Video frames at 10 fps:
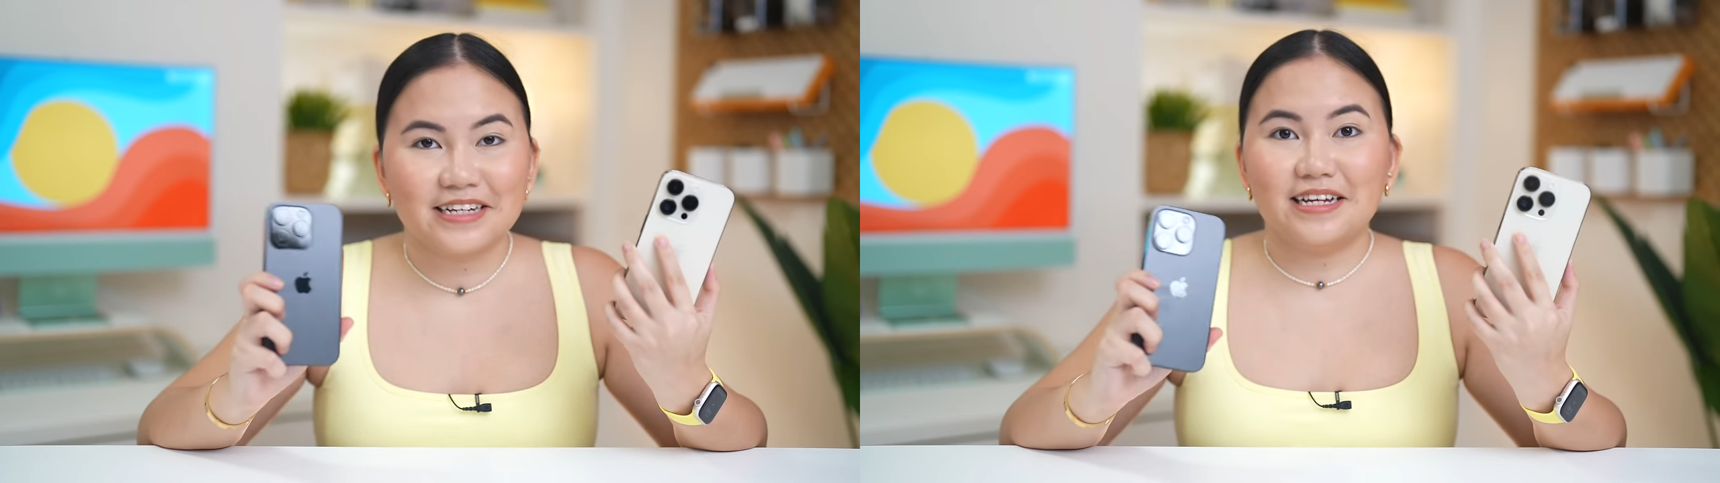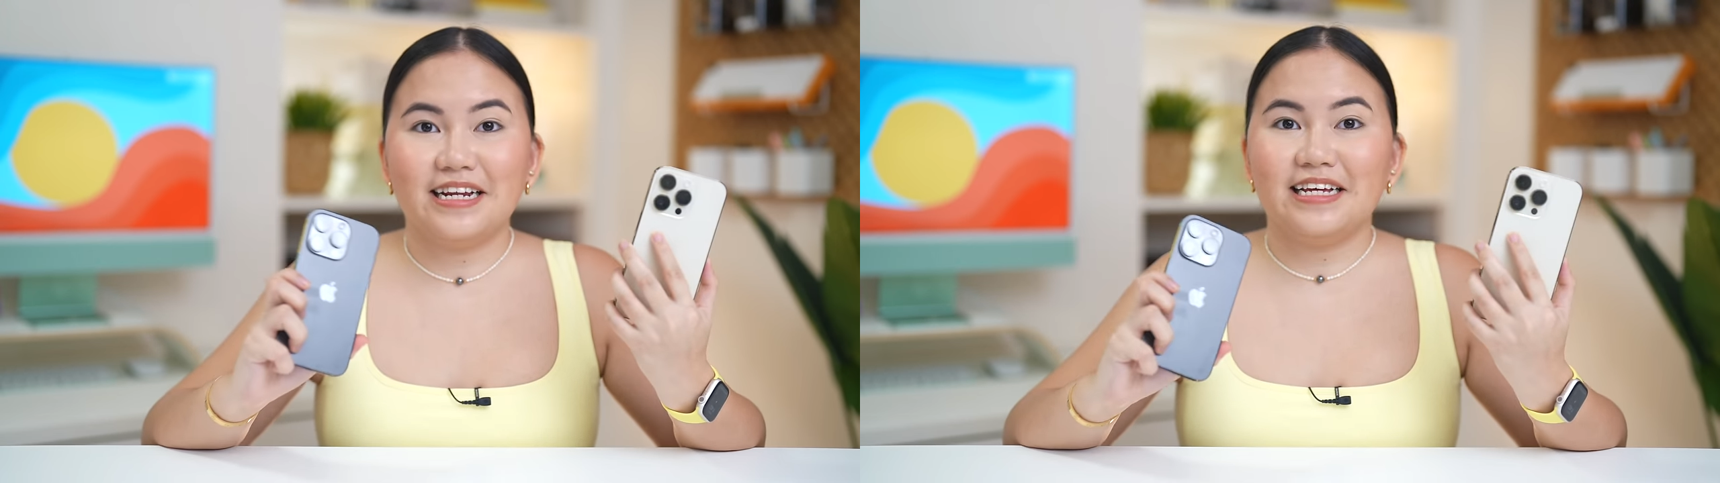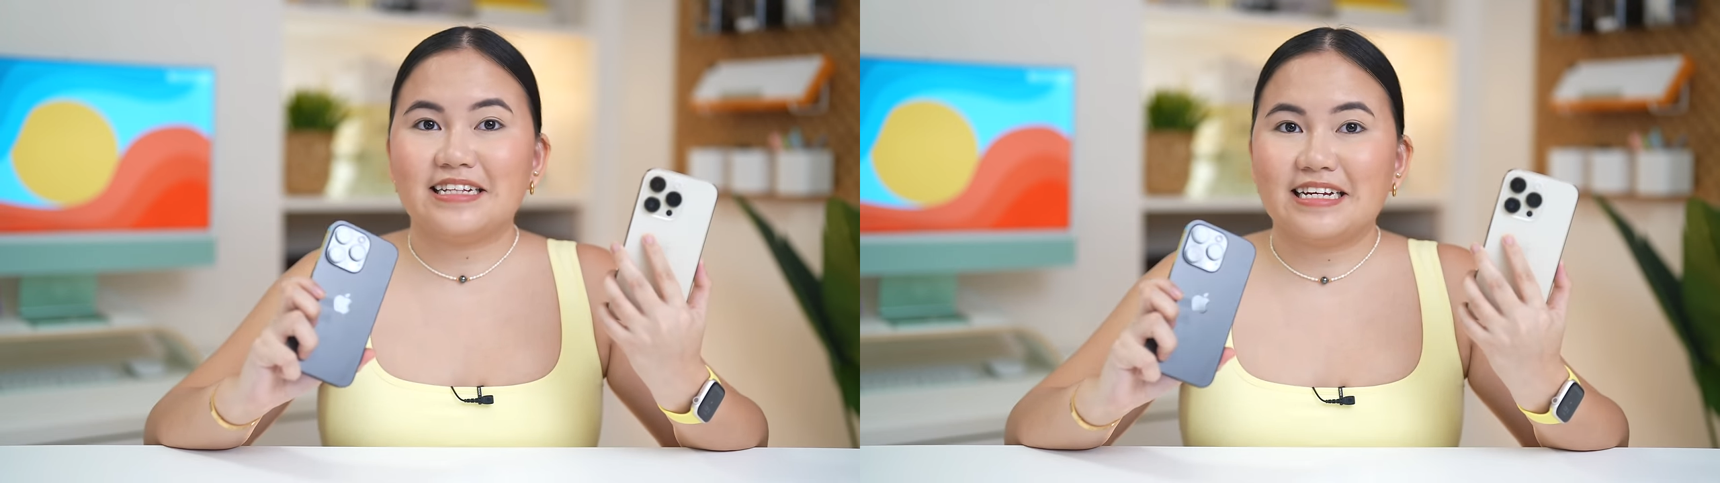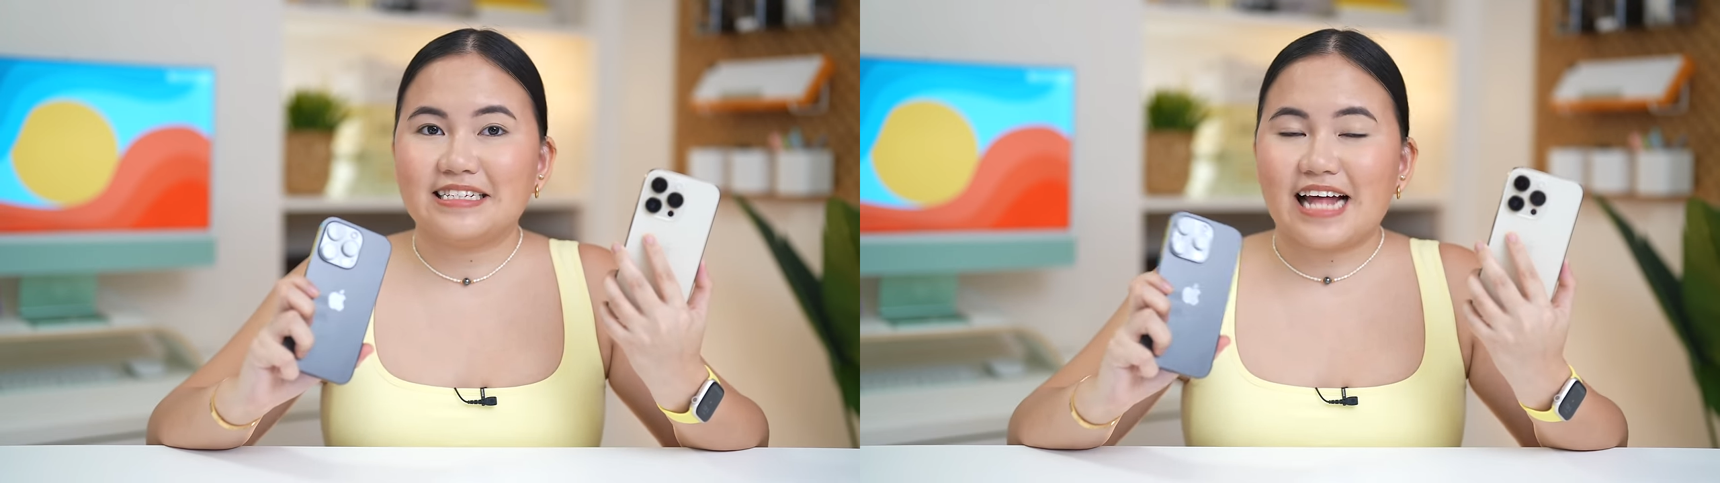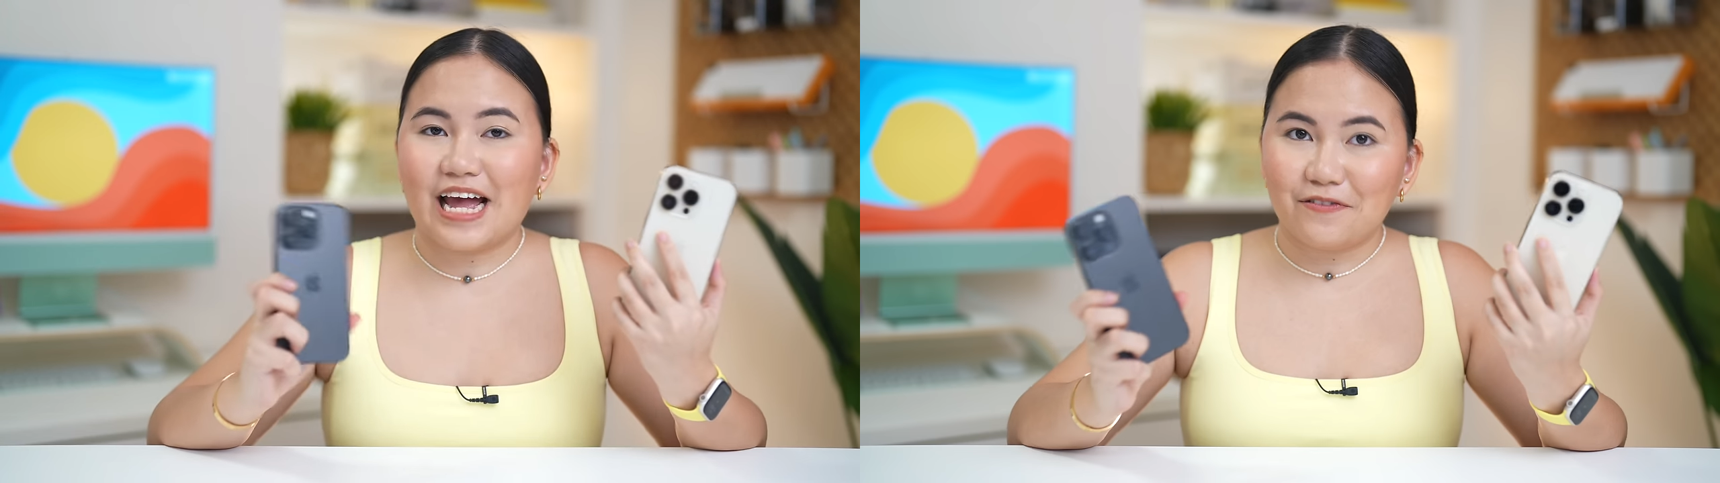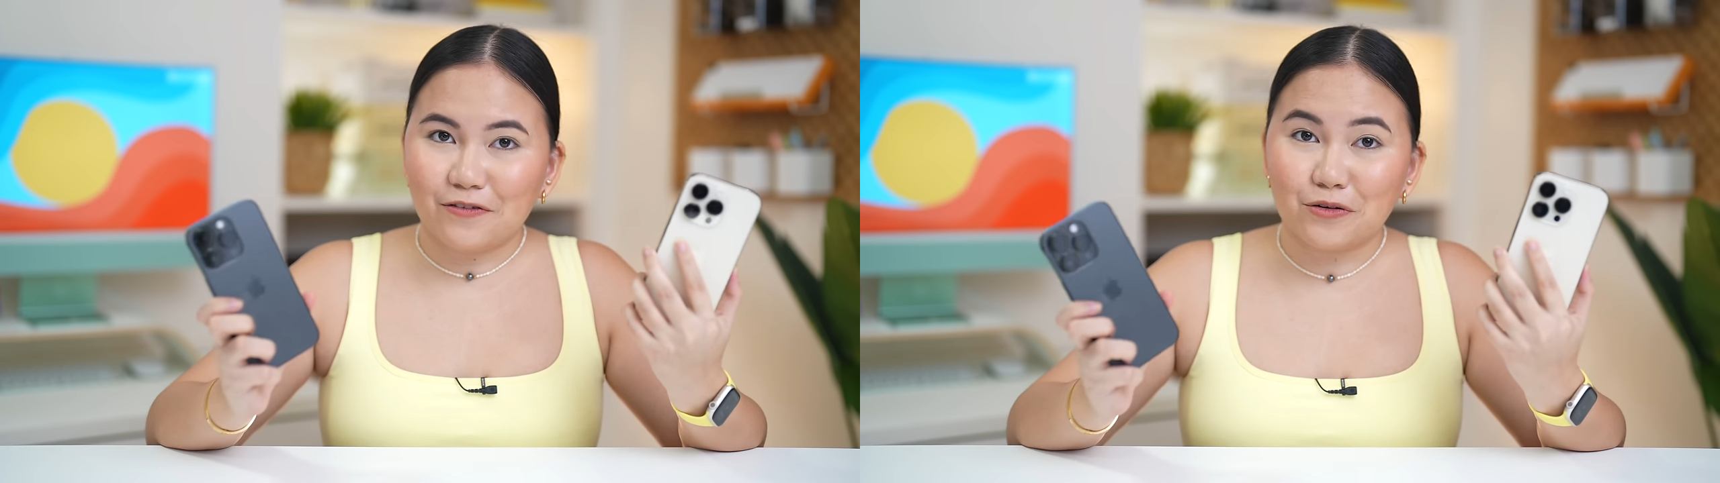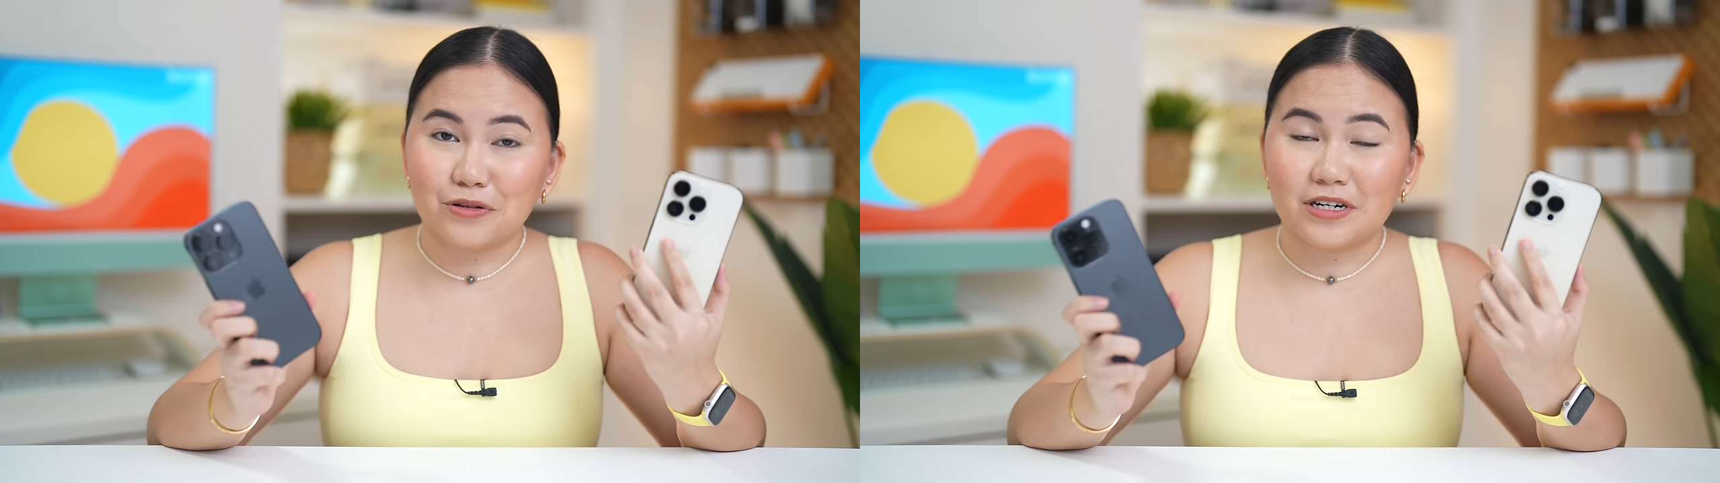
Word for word: the latest iPhone